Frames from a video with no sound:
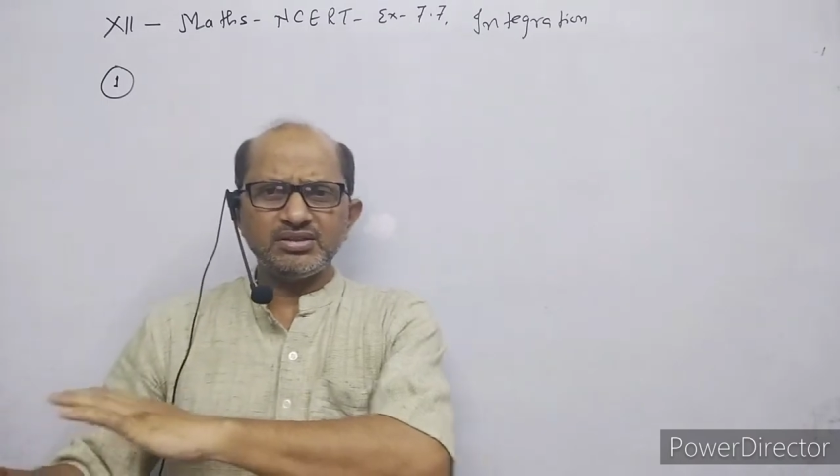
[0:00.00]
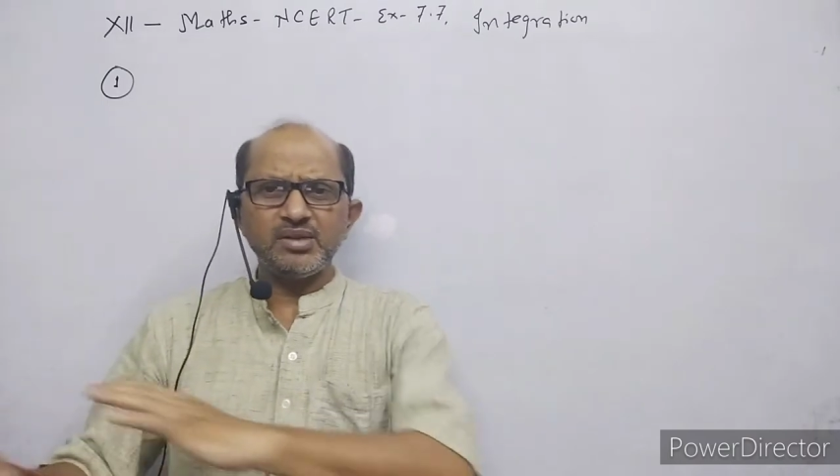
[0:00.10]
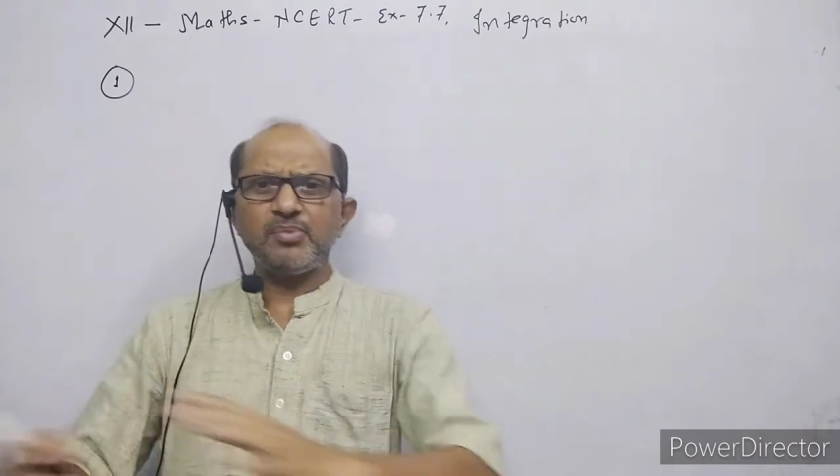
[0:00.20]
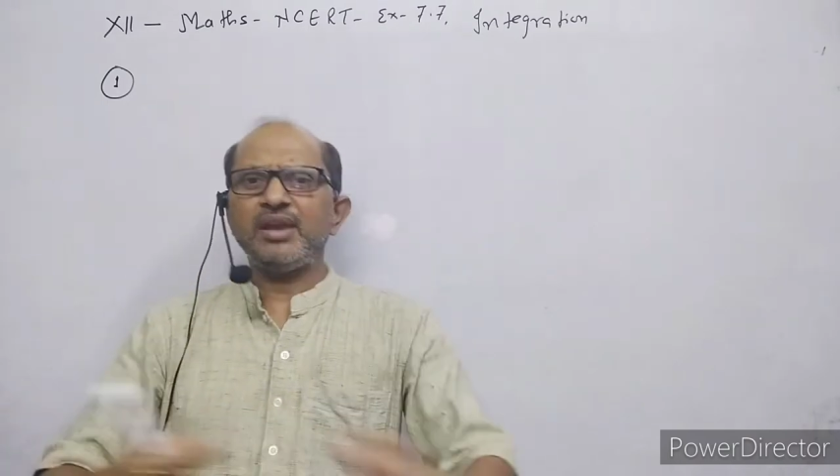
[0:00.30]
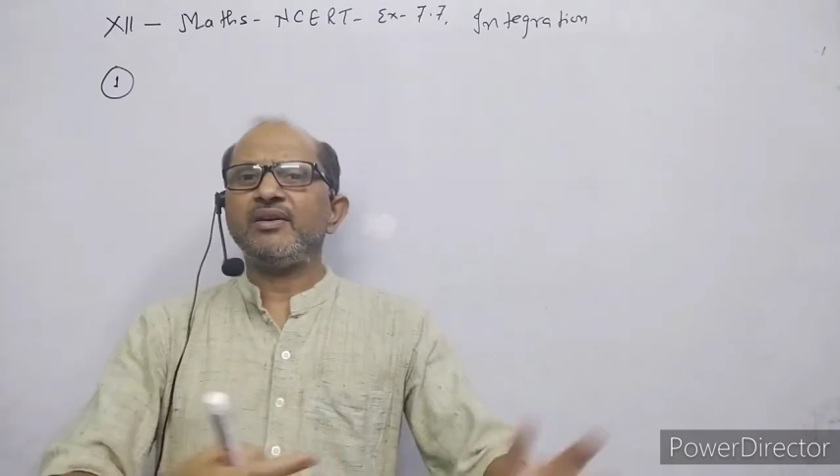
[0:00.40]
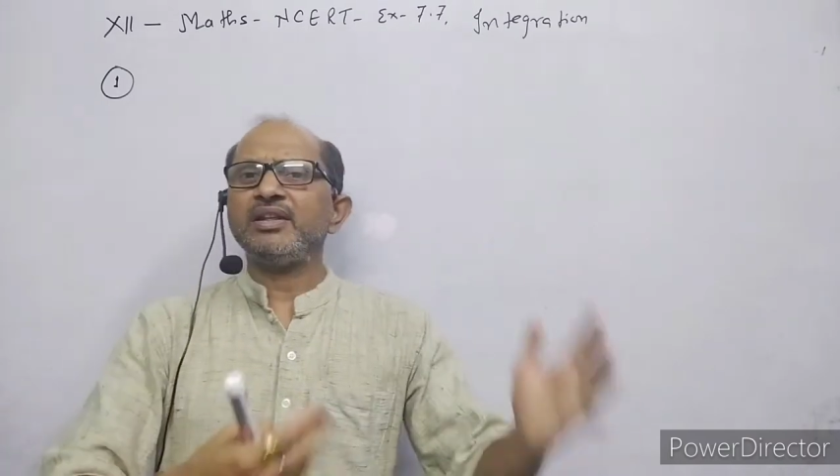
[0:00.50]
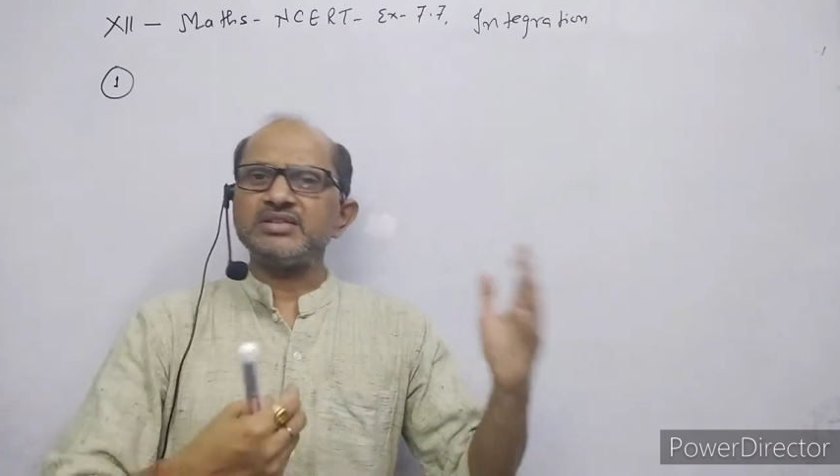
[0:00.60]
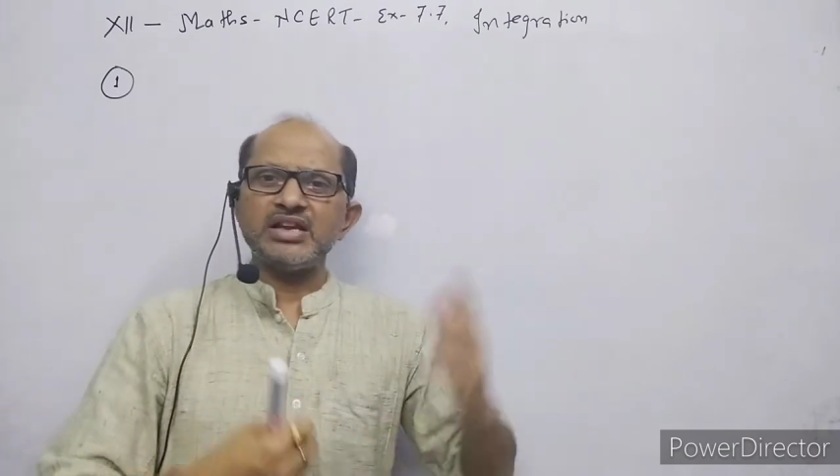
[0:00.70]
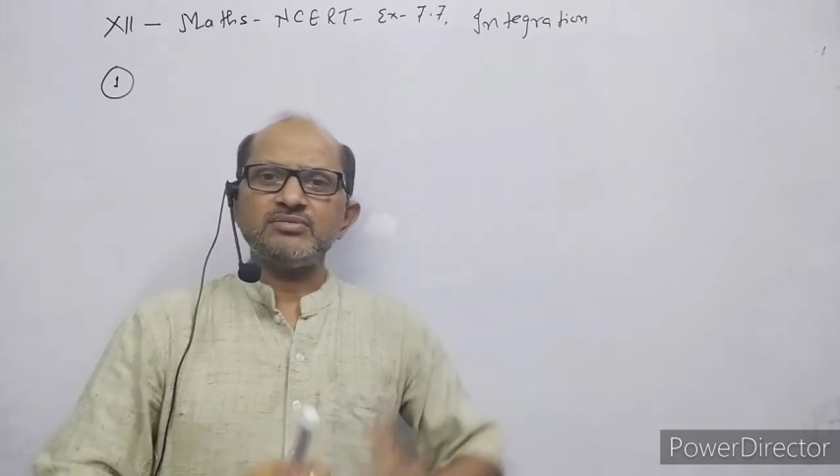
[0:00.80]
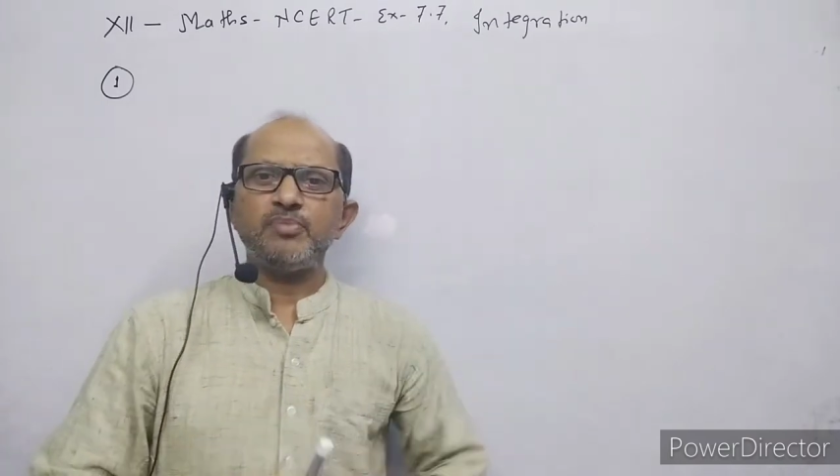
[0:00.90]
इसके पहले वाली
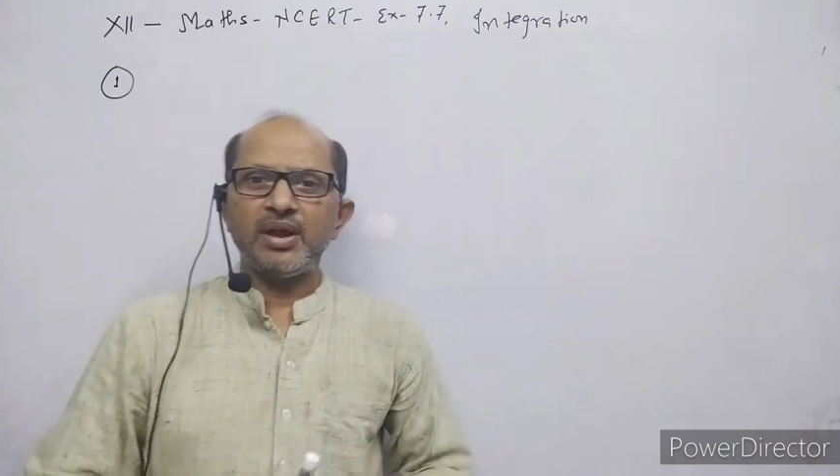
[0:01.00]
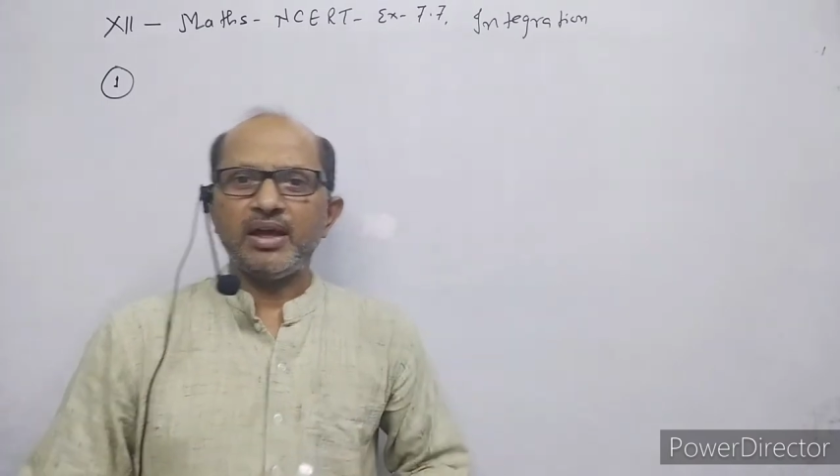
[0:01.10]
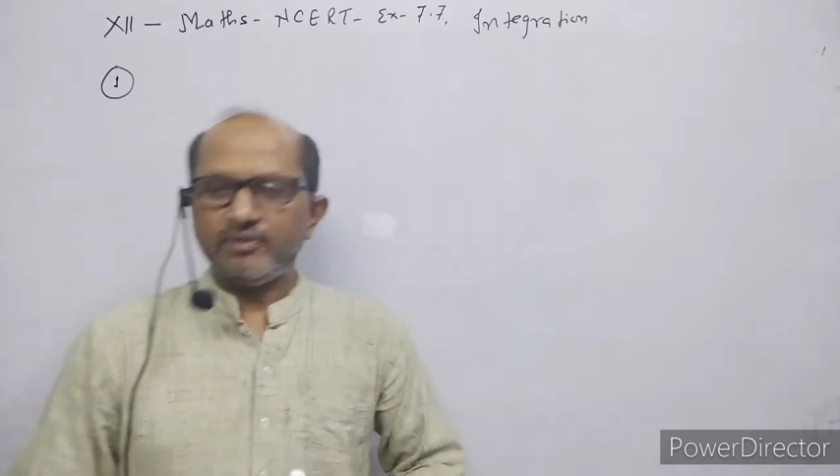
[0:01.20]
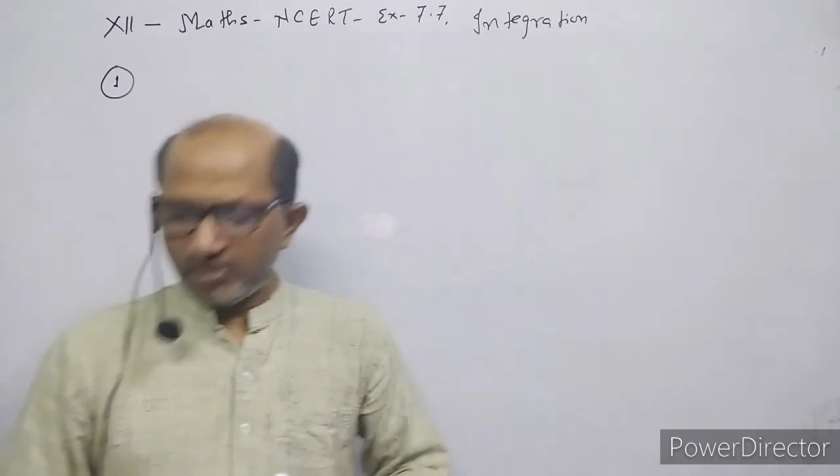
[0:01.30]
एक्सरसाइज भी पढ़ा है